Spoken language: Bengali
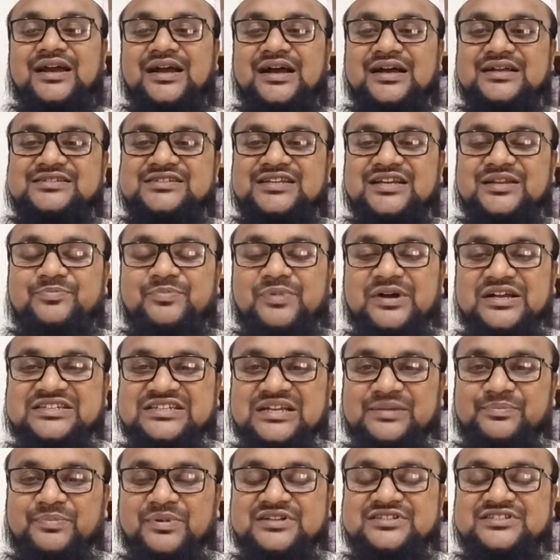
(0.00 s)
কাজের
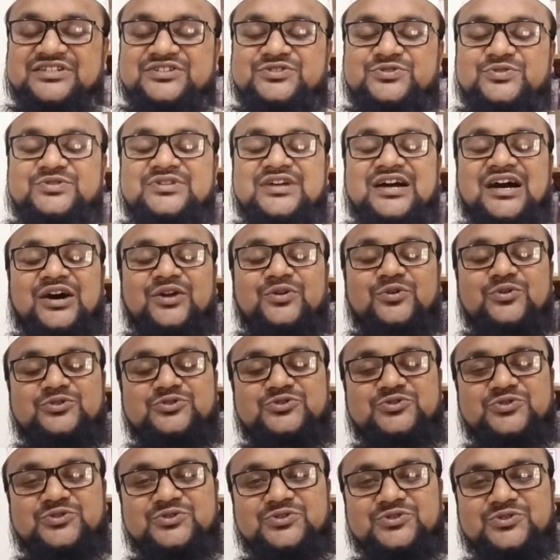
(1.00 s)
পাশাপাশি যদি আরও
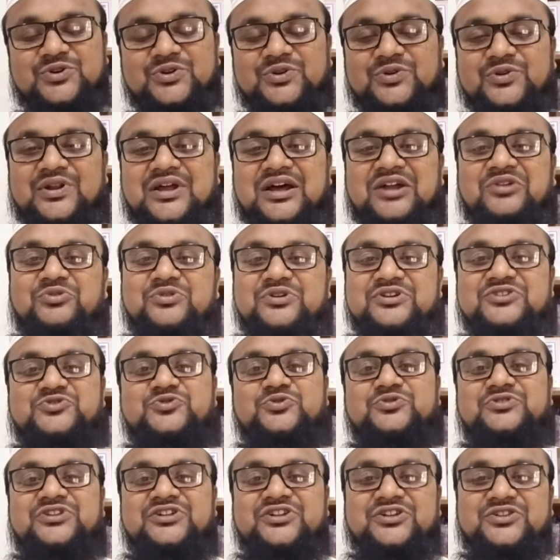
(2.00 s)
সুন্দর করে আরও কিছু
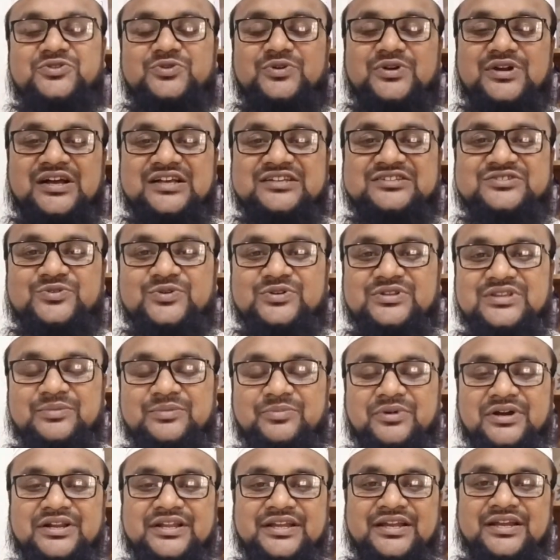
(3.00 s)
অতিরিক্ত কাজ করতে
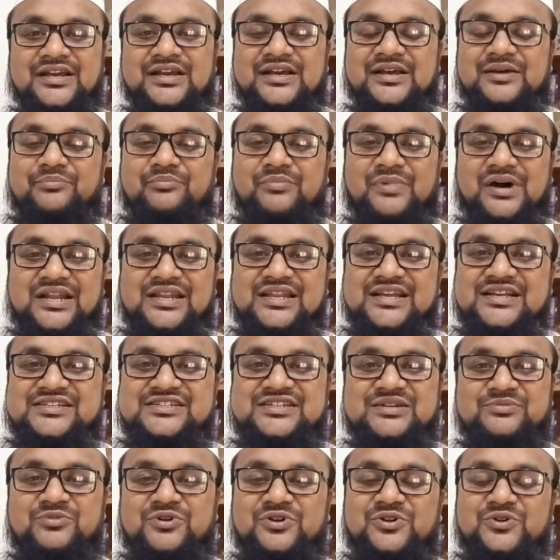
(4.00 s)
পারি মালিক
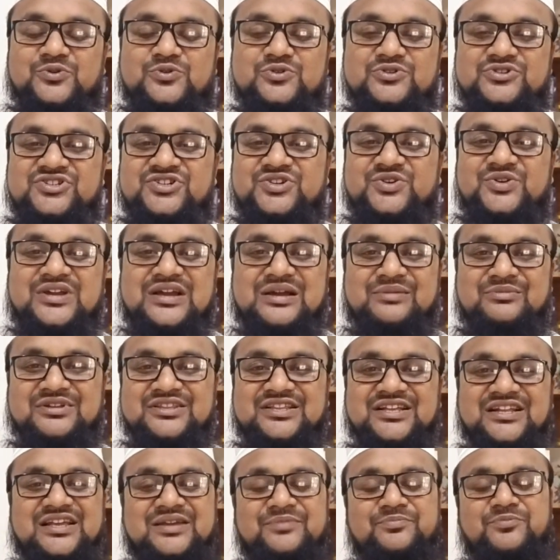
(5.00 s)
যেমন খুশি হয়ে
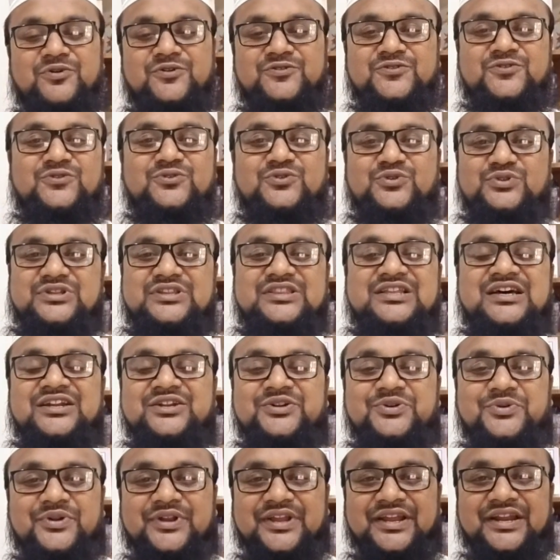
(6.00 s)
আমাদেরকে পদোন্নতি দান
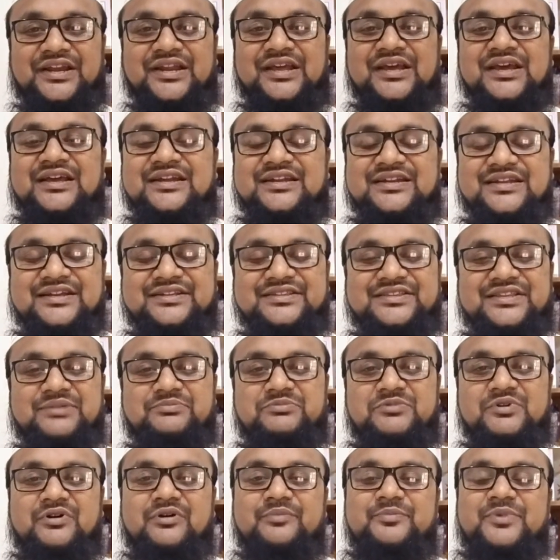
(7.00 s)
করেন ঠিক
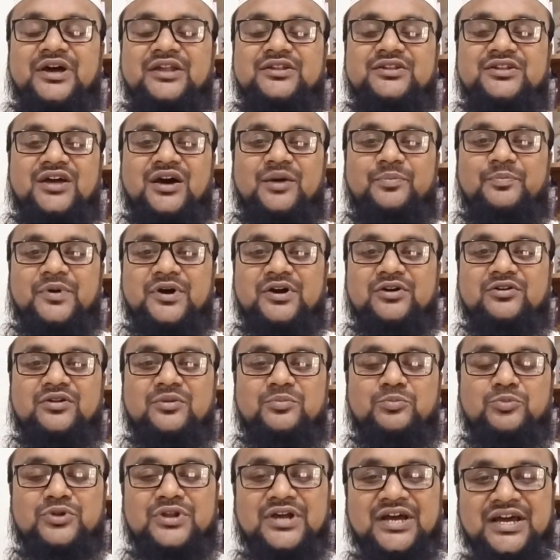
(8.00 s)
হবে আল্লাহ
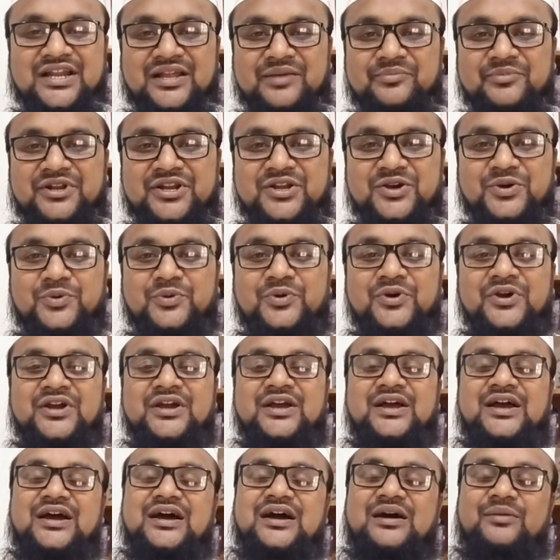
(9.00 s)
পাকরব্বুল আলমিনেও
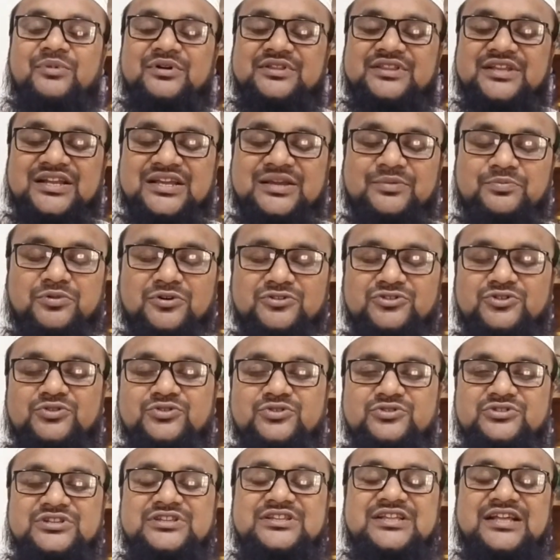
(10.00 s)
আমাদেরকে
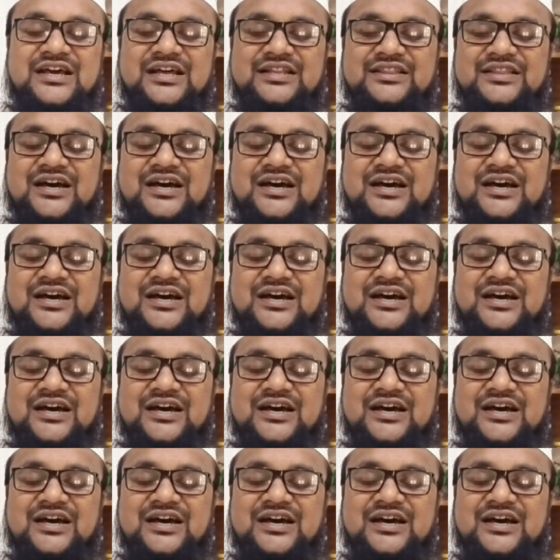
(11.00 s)
পদোন্নতি দেয়া